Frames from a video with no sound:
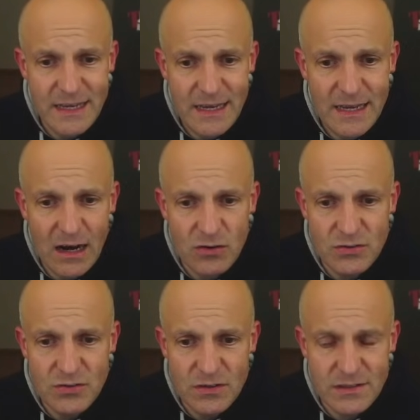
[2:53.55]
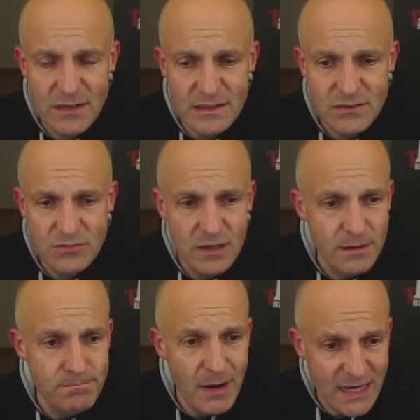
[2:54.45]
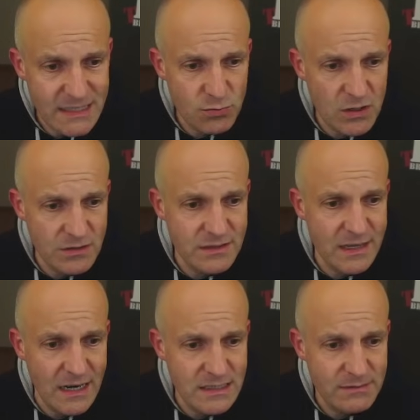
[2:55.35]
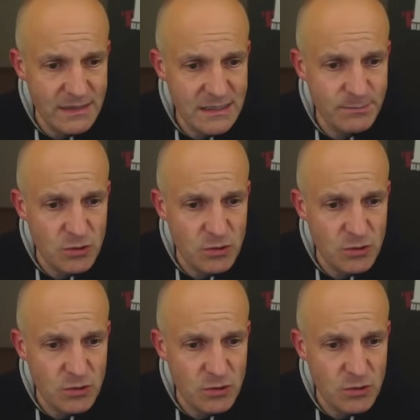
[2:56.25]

E-Auto-Neuzulassungen im Mai 2023